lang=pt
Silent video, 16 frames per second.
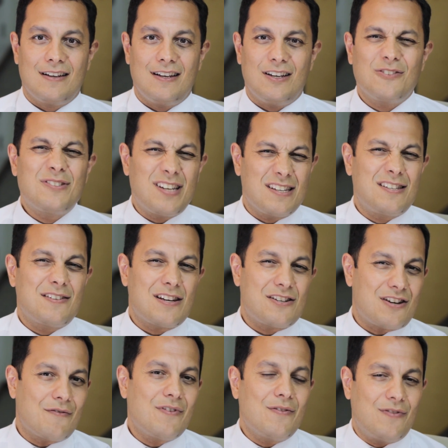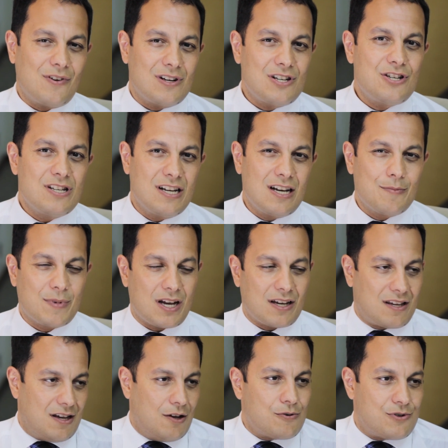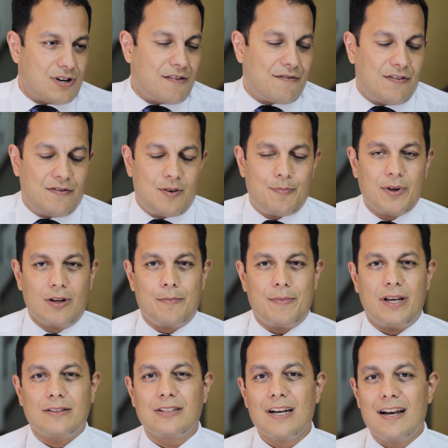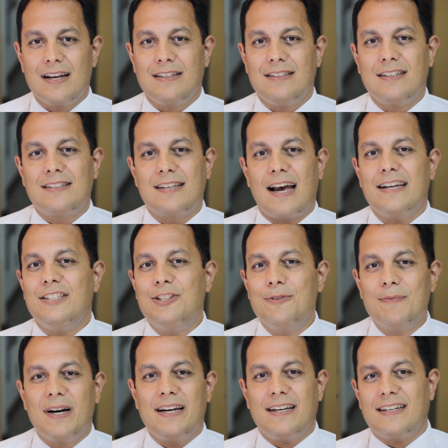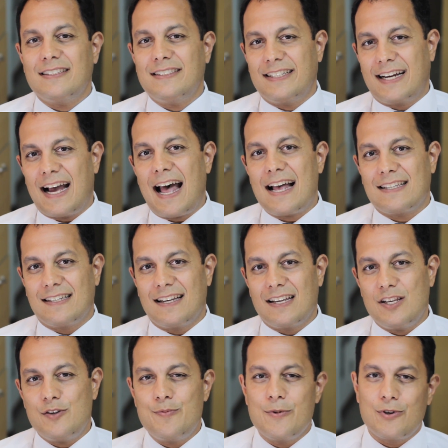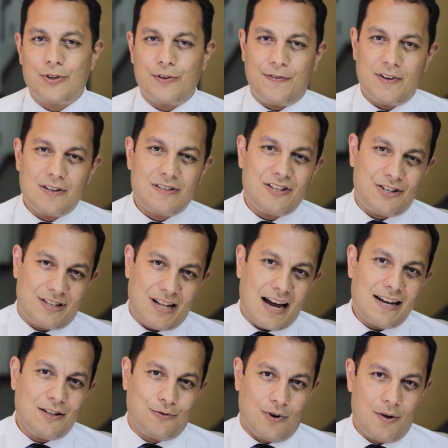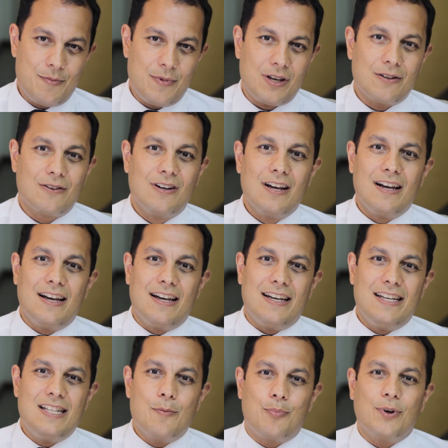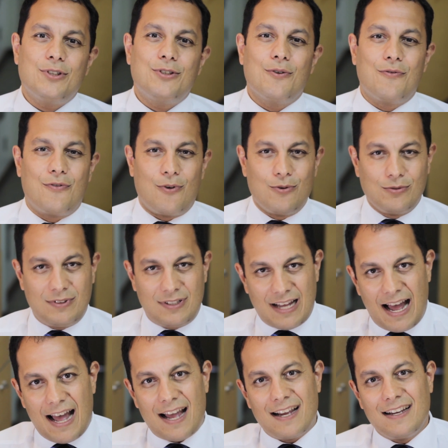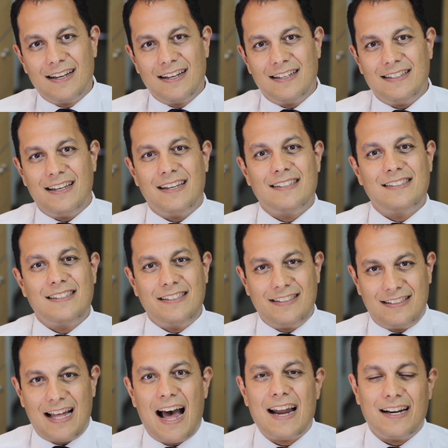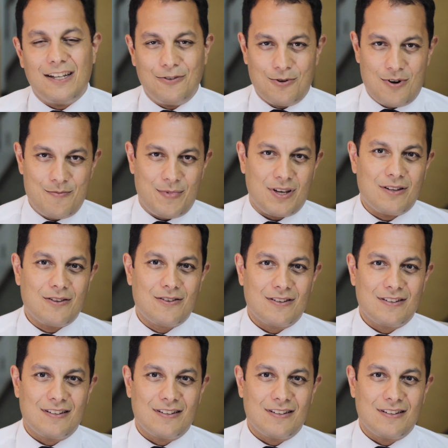Não sei se você já viveu a dinâmica que eu já vivi, pelo menos, de sair de manhã de casa e os meus filhos estarem dormindo e depois eu voltar e eles estarem dormindo.